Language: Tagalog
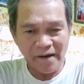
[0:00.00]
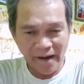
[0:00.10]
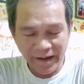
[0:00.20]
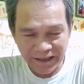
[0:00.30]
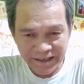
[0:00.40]

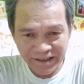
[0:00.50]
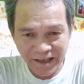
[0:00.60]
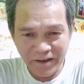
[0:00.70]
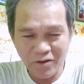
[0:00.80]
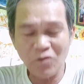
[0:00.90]
ang
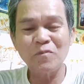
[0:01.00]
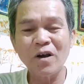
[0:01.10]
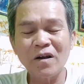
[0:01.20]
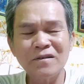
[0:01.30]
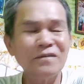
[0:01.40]
isa yung
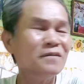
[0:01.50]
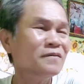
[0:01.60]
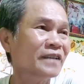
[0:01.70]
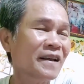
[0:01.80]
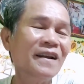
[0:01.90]

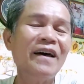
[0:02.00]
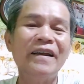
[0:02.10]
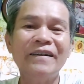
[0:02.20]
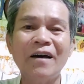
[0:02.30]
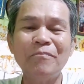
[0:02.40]
um,
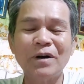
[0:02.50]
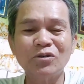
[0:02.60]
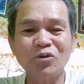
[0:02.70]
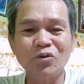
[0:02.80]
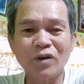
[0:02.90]
dahilan ng
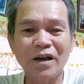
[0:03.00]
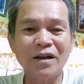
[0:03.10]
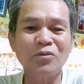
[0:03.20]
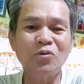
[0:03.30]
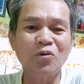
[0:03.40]
pagsusuka
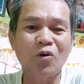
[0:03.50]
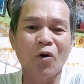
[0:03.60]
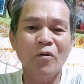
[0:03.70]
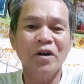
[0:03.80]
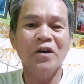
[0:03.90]
ng
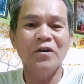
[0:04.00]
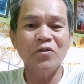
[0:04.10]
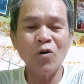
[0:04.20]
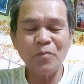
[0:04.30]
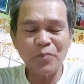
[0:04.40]
dugo,
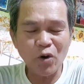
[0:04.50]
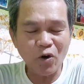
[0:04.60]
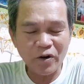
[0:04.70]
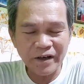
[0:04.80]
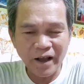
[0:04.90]
yung
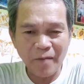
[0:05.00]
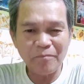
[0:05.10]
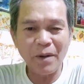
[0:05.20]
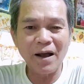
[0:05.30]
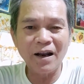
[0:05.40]
pyorya.
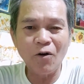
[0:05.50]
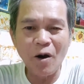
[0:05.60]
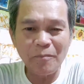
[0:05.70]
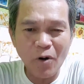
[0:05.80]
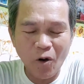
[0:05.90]

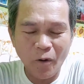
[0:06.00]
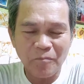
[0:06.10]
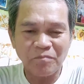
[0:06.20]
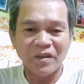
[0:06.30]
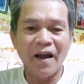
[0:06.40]
Pangalawa
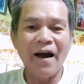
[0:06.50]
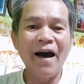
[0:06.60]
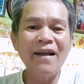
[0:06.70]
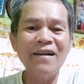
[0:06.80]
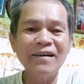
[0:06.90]
po,
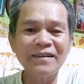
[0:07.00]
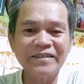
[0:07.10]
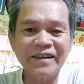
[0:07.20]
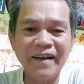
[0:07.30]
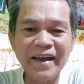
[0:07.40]

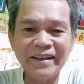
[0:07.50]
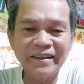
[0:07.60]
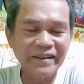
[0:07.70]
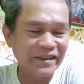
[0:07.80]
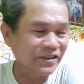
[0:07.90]

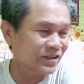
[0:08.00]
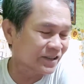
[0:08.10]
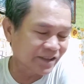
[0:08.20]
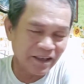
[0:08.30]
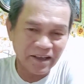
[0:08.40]

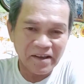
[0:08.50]
allerginitis.